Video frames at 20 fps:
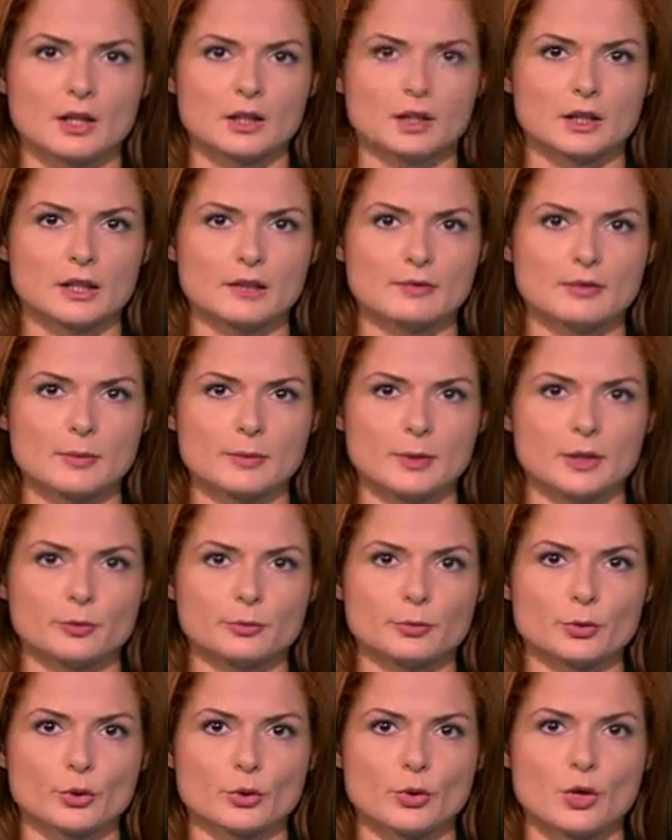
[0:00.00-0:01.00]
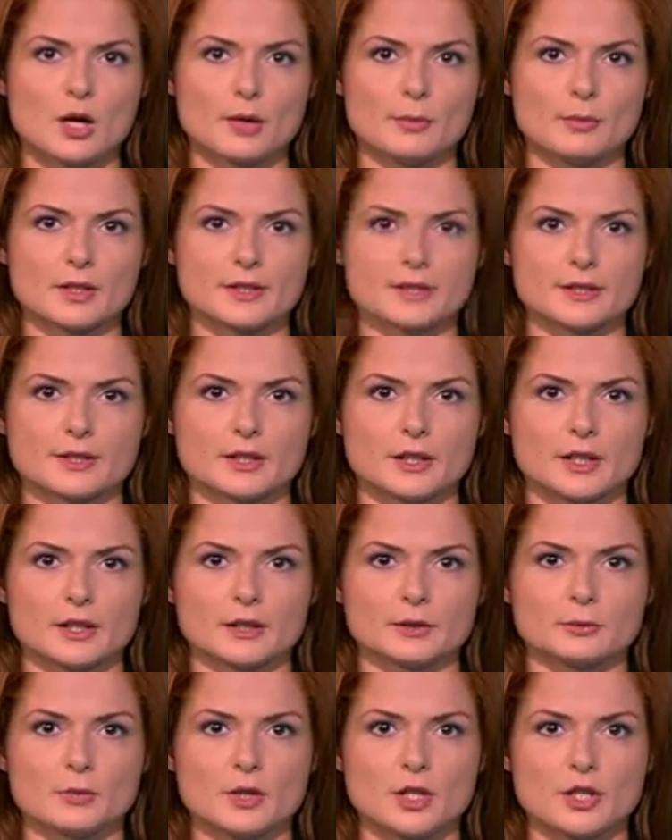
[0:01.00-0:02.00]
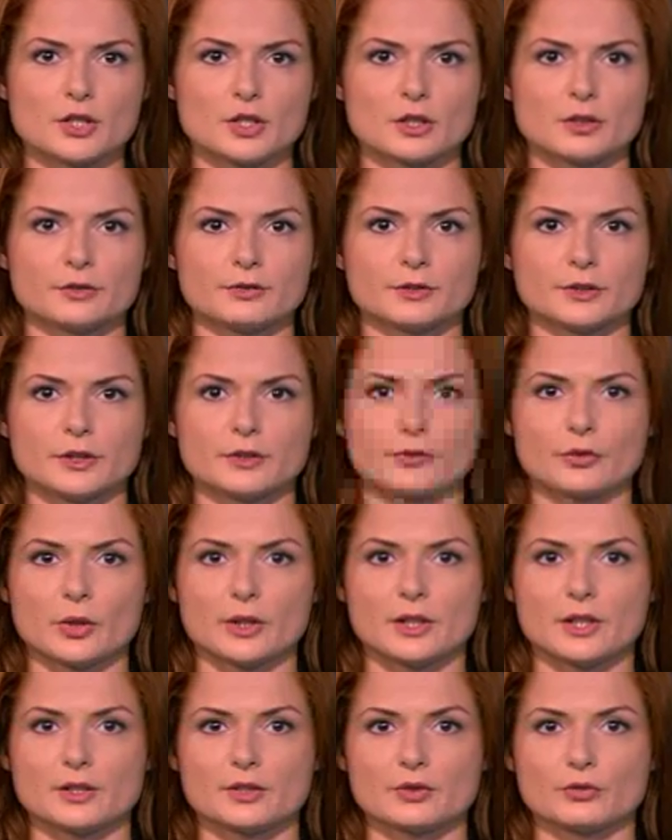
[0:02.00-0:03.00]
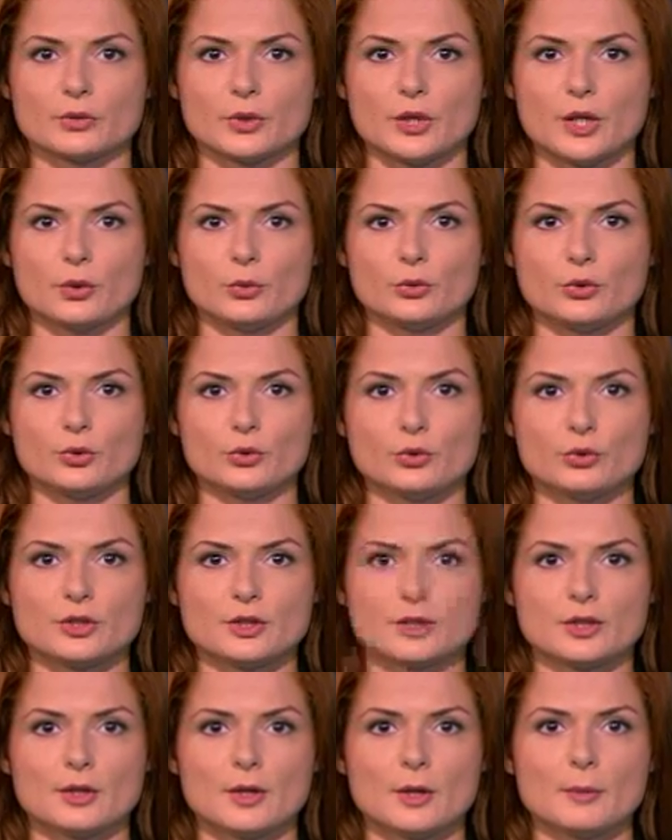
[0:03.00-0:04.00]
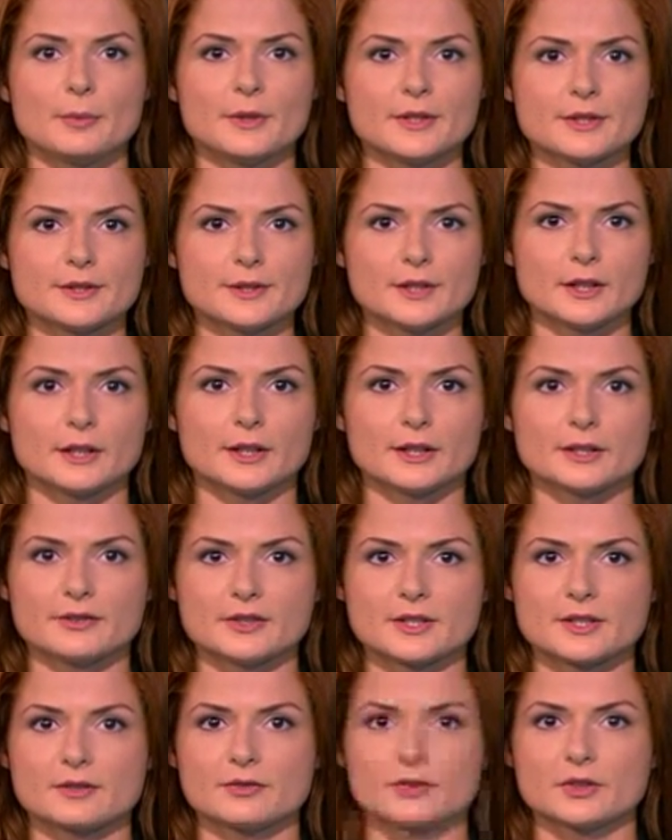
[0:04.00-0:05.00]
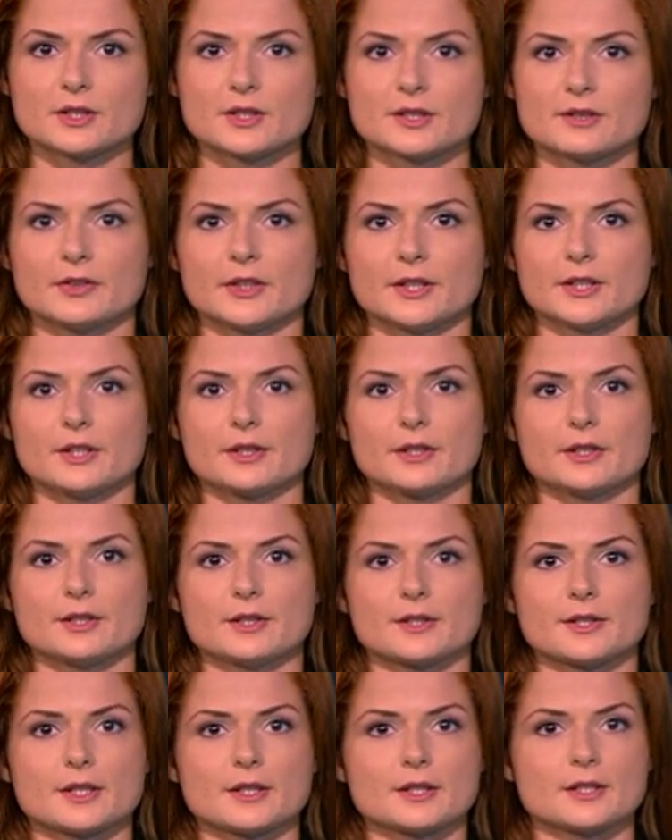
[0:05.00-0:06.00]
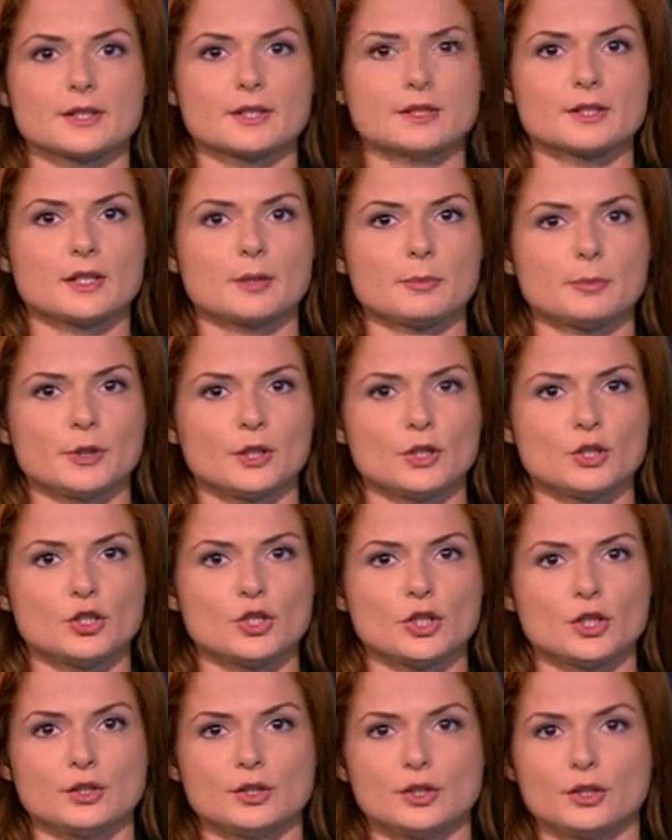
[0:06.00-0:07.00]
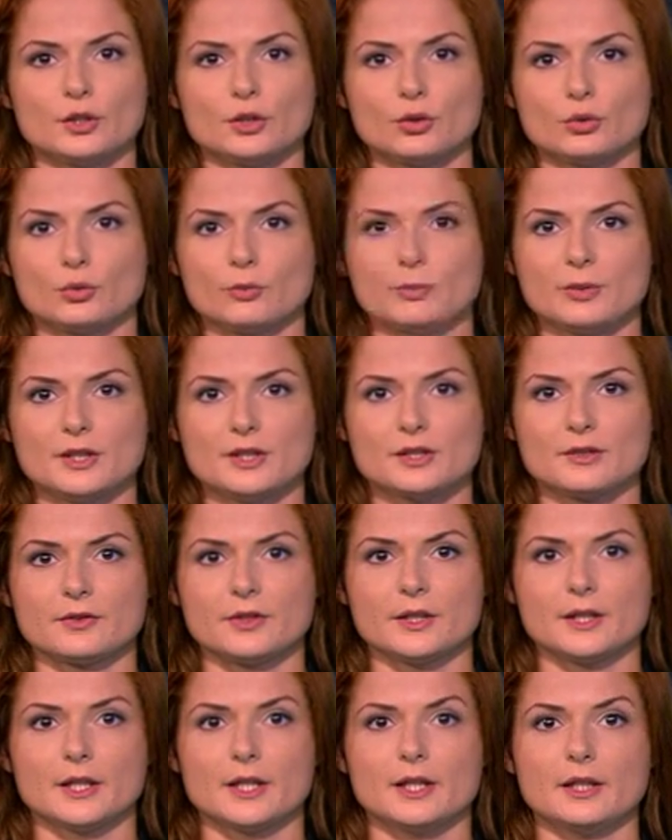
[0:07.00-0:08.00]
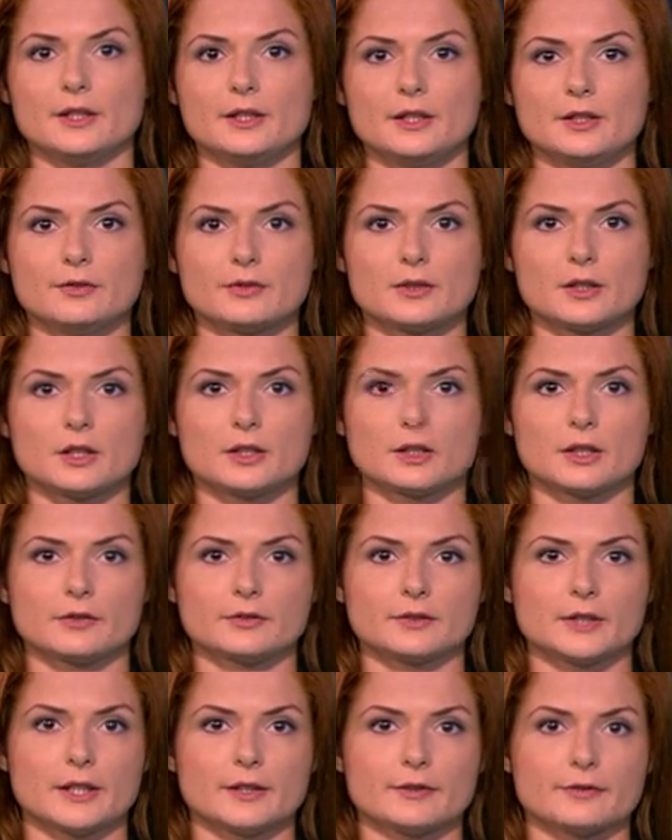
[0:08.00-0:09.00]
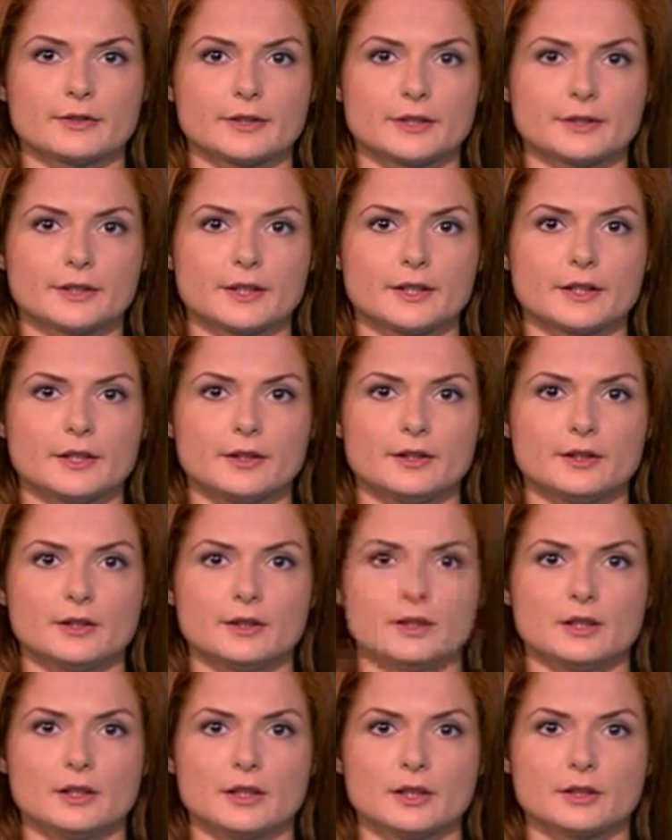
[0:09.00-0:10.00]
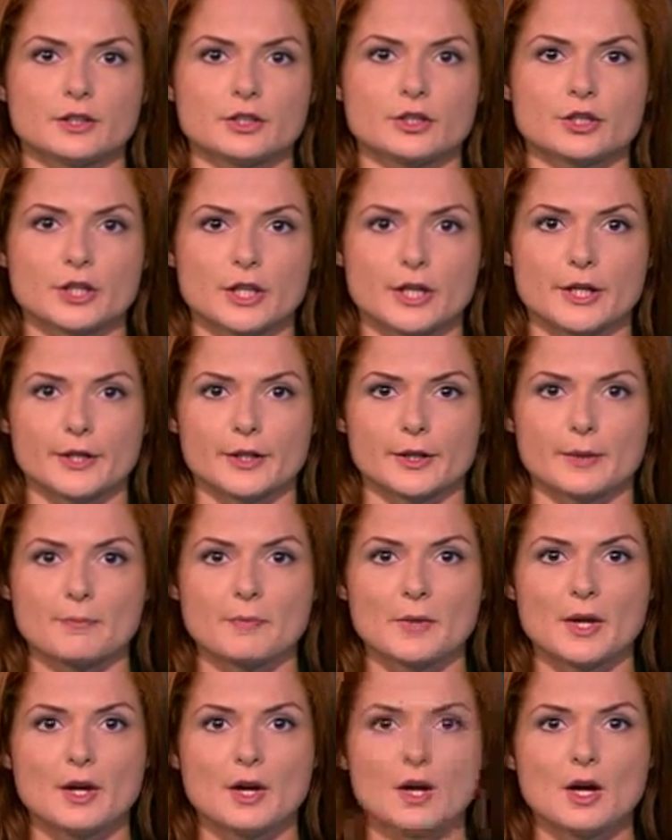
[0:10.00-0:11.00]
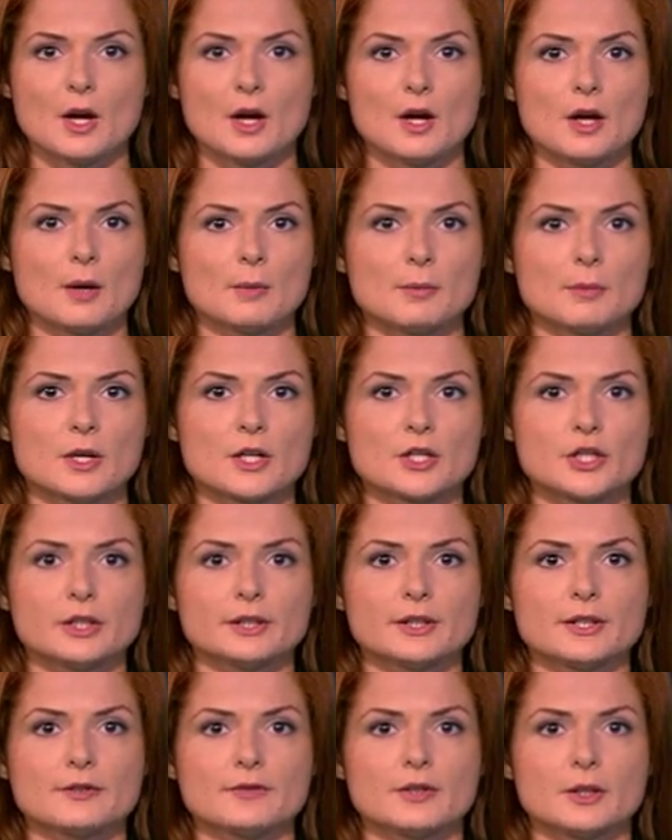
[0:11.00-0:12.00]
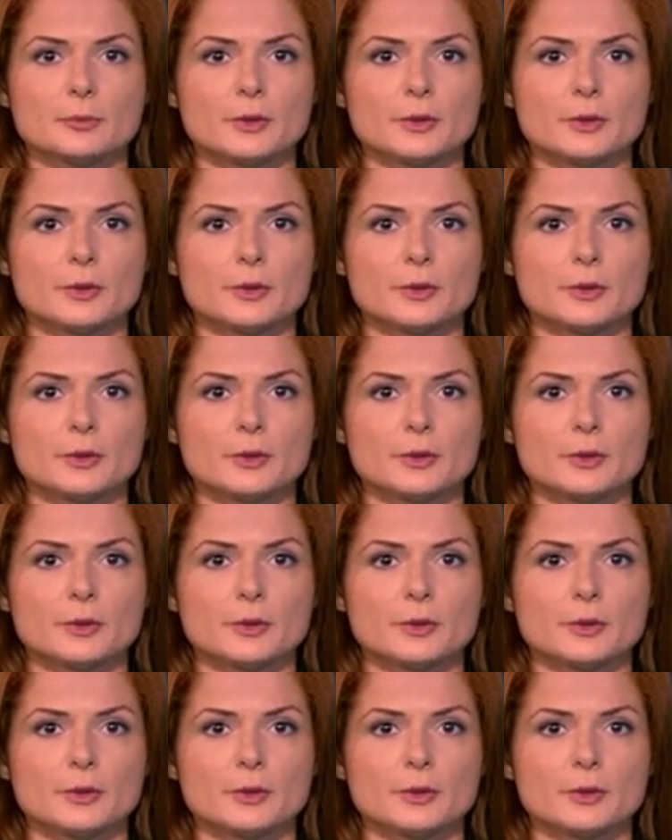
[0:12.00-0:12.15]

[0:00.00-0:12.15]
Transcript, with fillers: Глава Политбюро Хамаса Халид Машель в интервью агентству Яу Ньюс признал ответственность своей организации за похищение и убийство Ияля Ифраха, Нафтали Френкеля и Геляда Шайера. Машель назвал